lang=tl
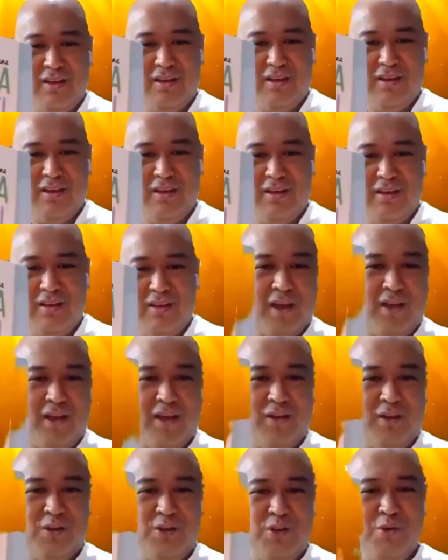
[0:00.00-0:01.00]
kita ba?
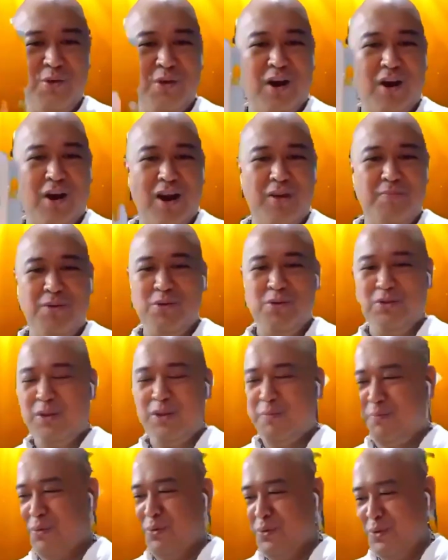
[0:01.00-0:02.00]
Yan, oh, you are
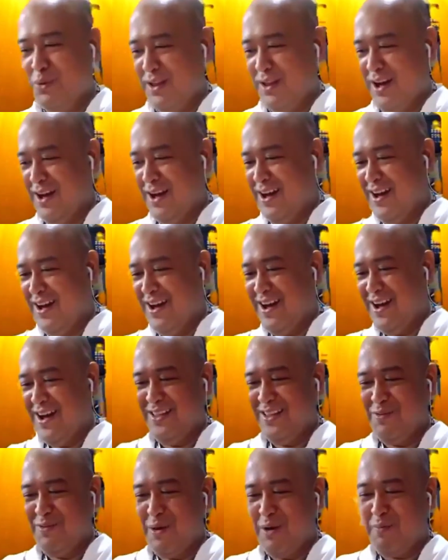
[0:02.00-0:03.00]
beautiful.
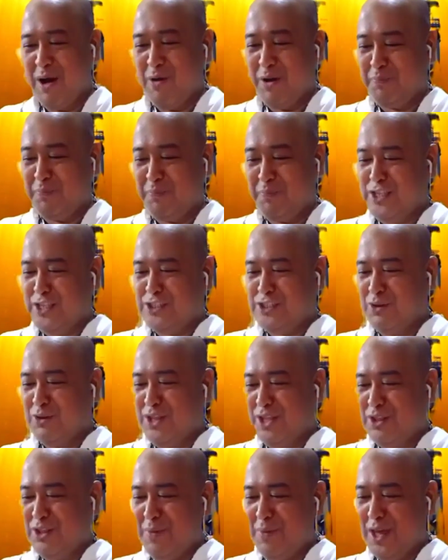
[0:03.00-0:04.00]
Ah, di ba? Bawat page ko
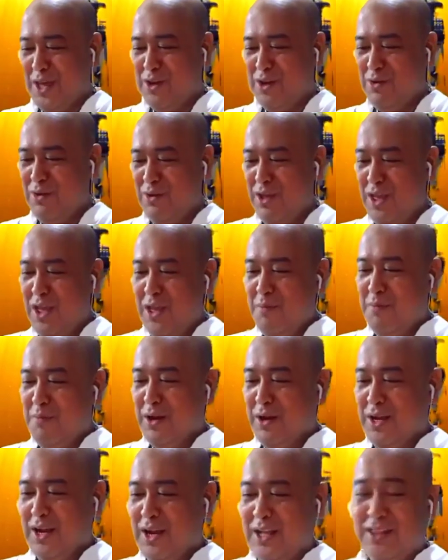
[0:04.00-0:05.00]
dito, merong
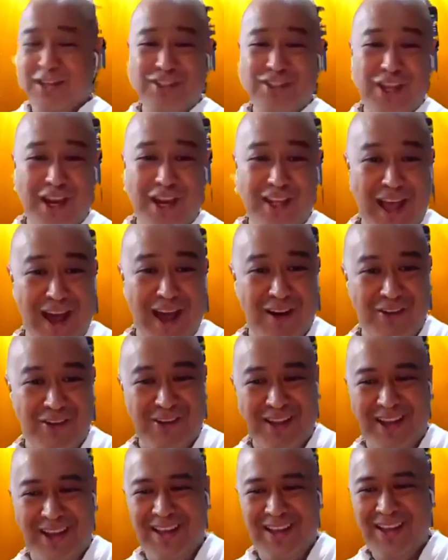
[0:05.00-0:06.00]
magagandang salita ako
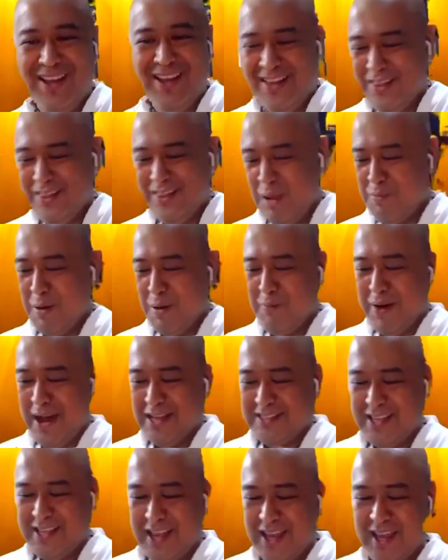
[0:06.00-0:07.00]
na
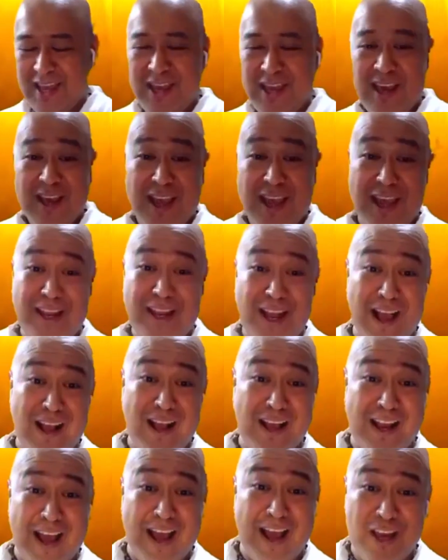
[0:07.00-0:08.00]
nababasa eh. Kaya
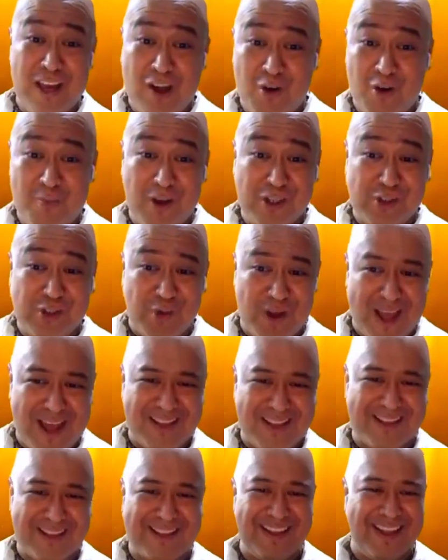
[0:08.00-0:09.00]
nakaganahan ako
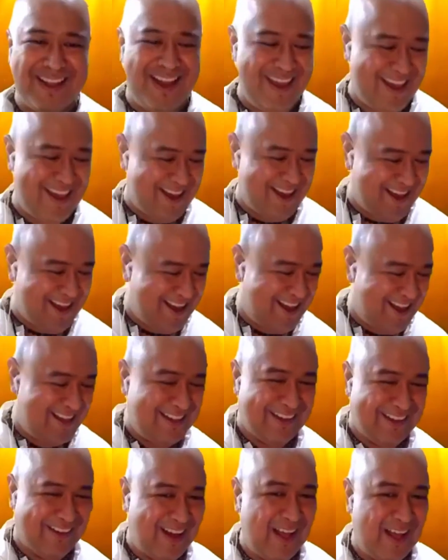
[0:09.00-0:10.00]
magsulat.
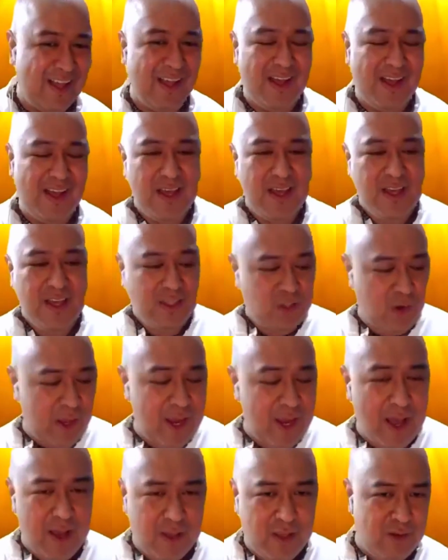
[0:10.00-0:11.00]
Ayan, di ba? So,
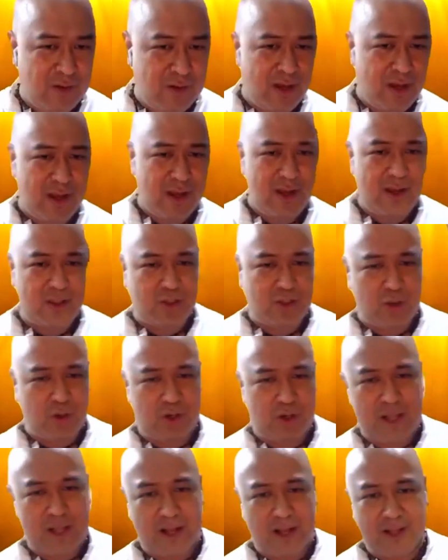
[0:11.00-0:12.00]
kailangan nyo ng uh,
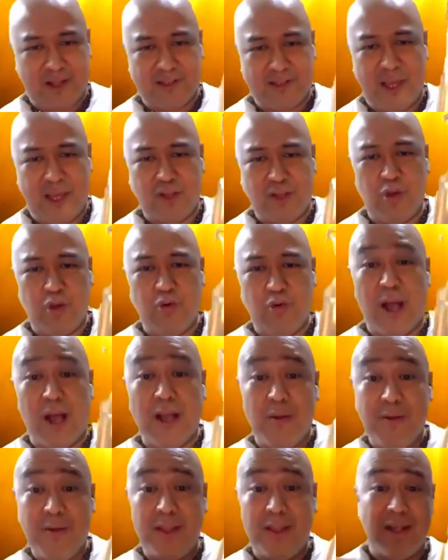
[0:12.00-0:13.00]
journal kasi ito yung
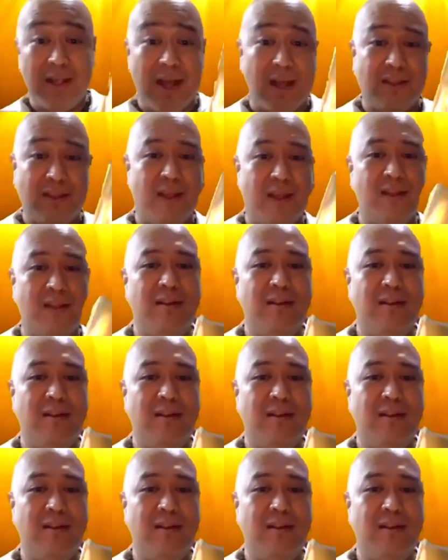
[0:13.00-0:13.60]
gagamitin natin